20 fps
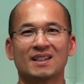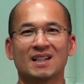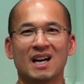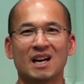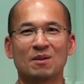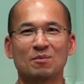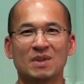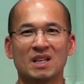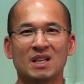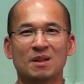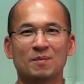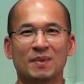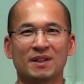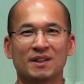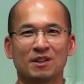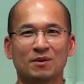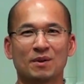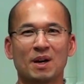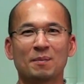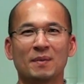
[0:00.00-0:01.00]
การมีปัส
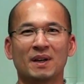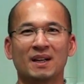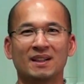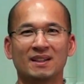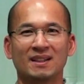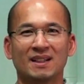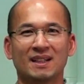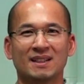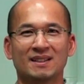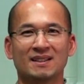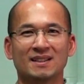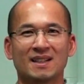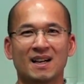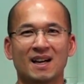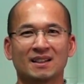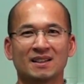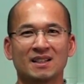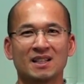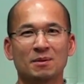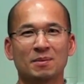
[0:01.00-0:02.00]
สาวะเป็นเลือดจา
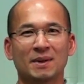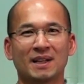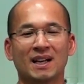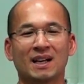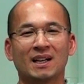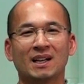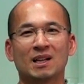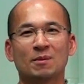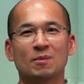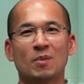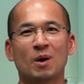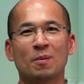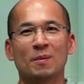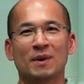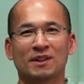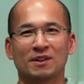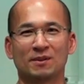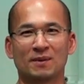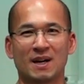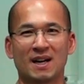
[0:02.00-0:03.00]
กที่ผนังกระเพาะ
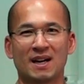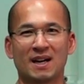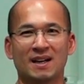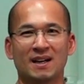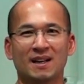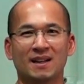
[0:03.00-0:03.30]
ปัสสาวะ